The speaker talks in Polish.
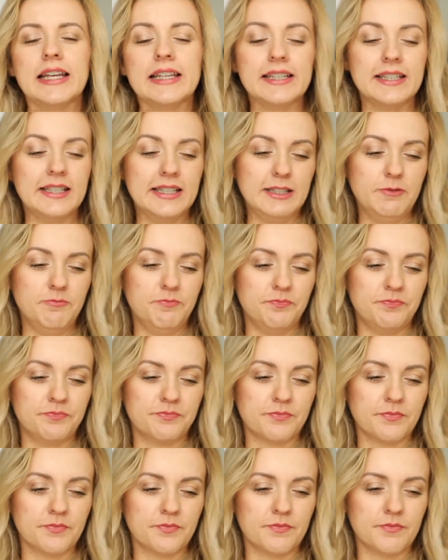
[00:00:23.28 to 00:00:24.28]
I...
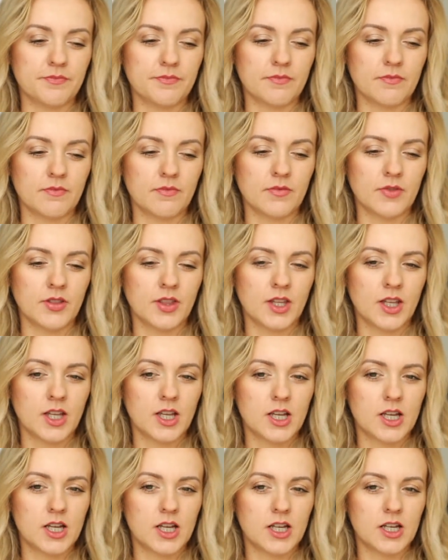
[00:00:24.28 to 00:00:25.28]
Mm,
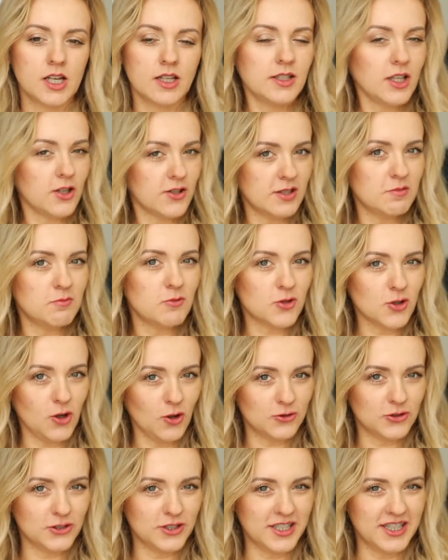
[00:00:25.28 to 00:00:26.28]
Zacznę może
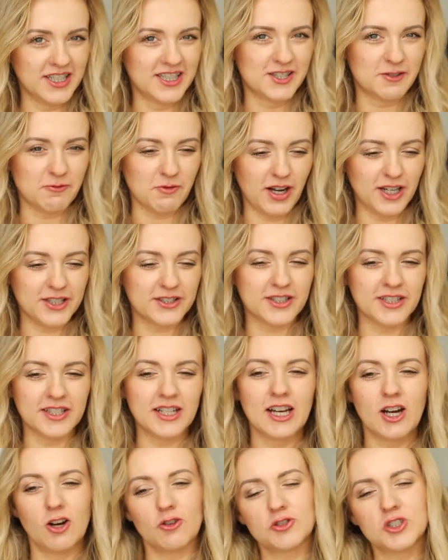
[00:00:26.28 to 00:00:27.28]
od nich,
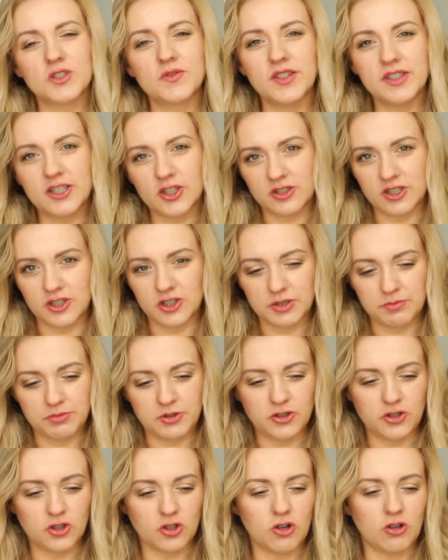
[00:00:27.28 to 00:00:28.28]
słuchajcie. Odżywki też
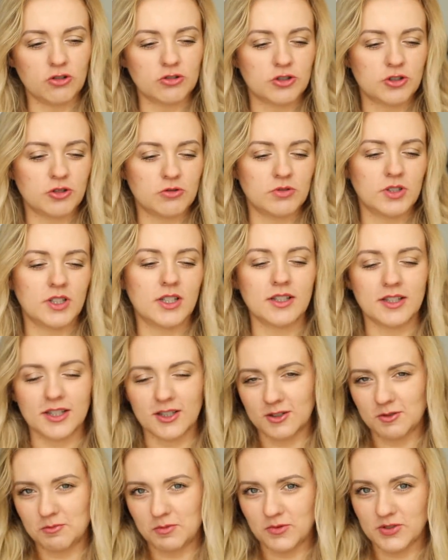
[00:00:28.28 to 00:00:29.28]
najszybciej się kończą, ile
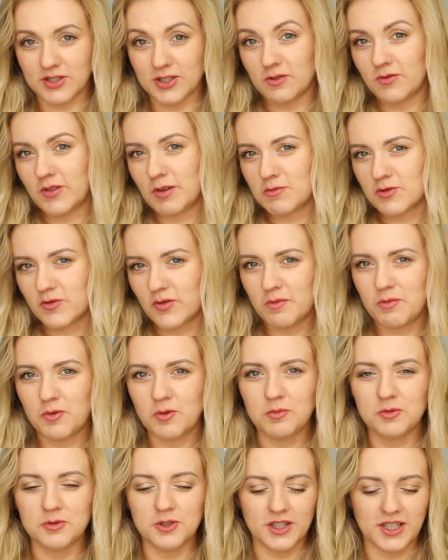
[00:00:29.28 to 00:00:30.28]
tego, bo postanowiłam, że
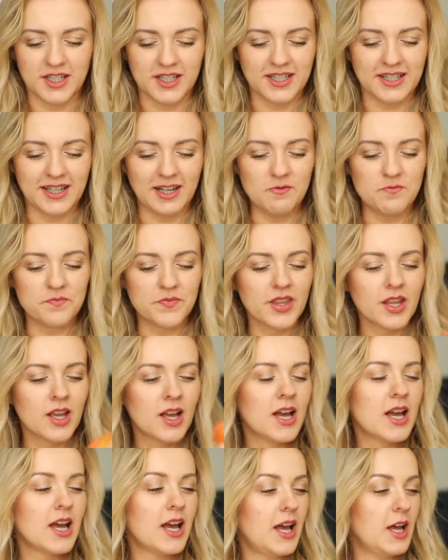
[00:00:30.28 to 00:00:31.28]
wypróbuję kilka.
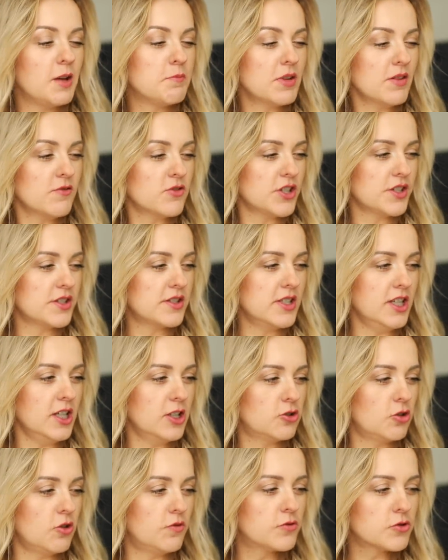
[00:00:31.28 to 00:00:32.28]
E, pierwsza z
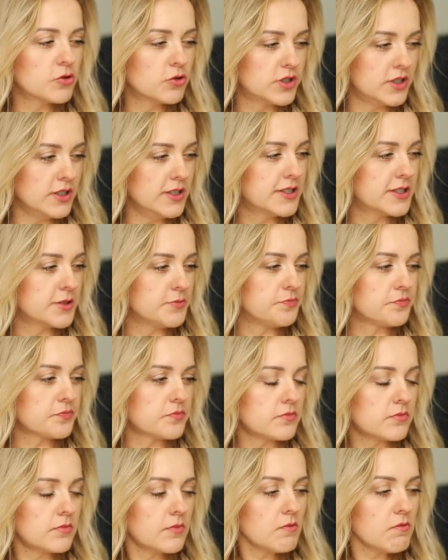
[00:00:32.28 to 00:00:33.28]
nich to Fructis
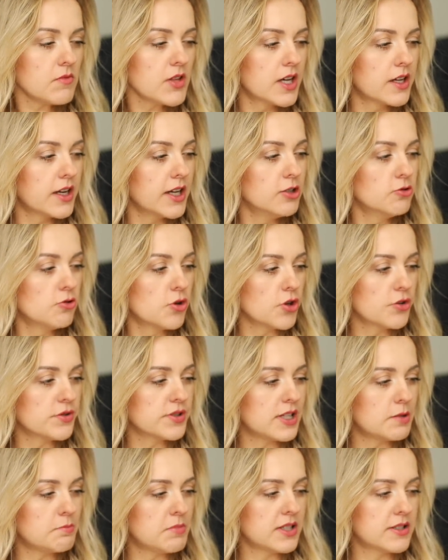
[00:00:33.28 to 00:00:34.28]

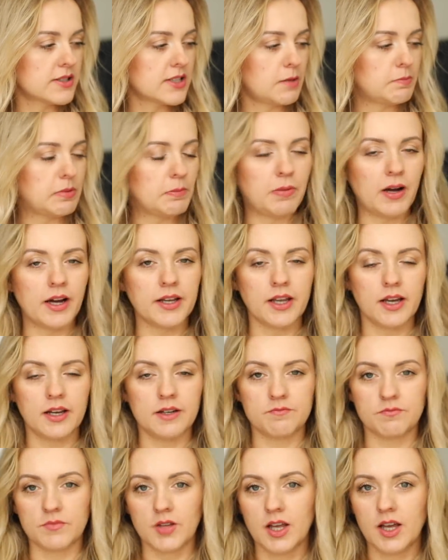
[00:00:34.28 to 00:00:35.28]
regenerująca maska
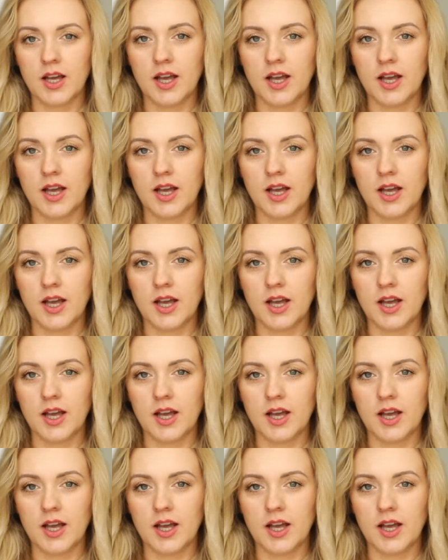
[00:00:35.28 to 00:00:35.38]
Papaya